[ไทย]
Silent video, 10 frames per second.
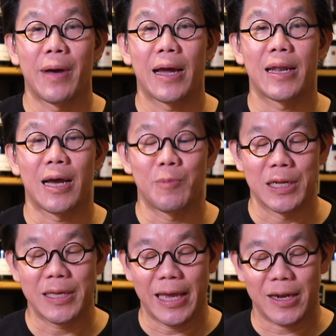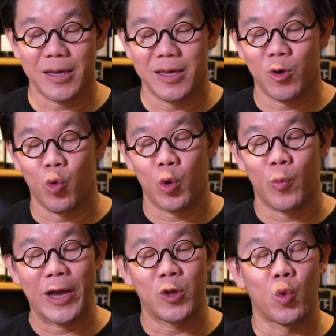มากๆนะครับสังเกตก็คือขวด
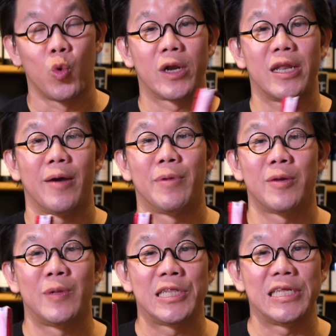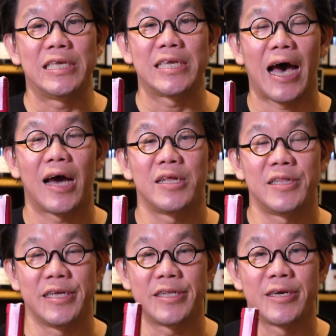ไวน์ทุกขวดเนี่ยมันจะเป็นสีชาหรือ
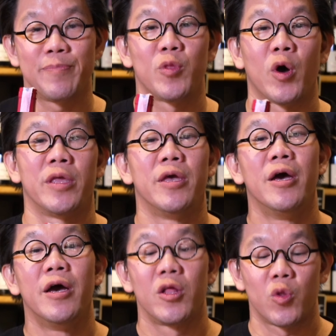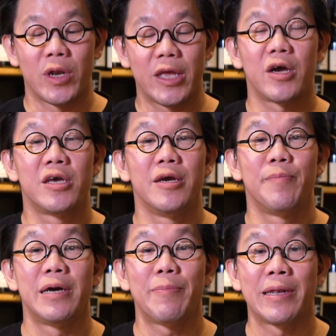สีทึบหน่อยตรงนี้ก็คือ
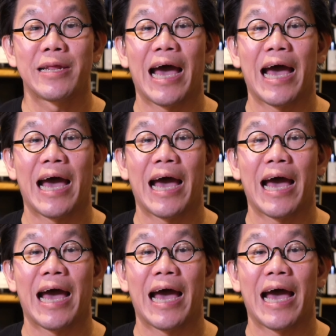เพื่อเป็น